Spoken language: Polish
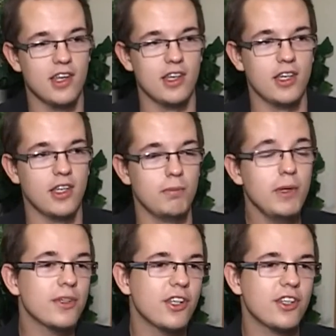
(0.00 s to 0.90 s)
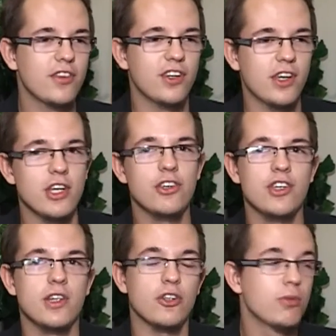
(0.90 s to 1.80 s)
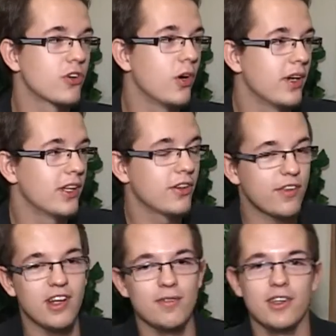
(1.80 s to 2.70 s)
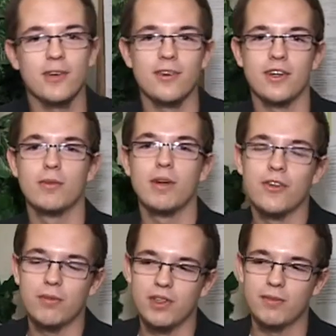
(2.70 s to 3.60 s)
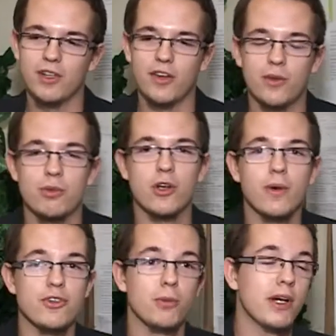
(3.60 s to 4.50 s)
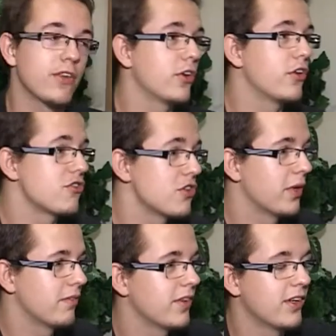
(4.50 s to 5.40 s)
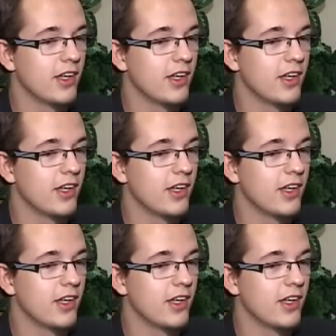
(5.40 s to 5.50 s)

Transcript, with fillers: E, miło też jest, że kręcicie naszą szkołę. To jest dla mnie akurat no, bardzo miłe, bo ja z tą szkołą się bardzo zżyłem.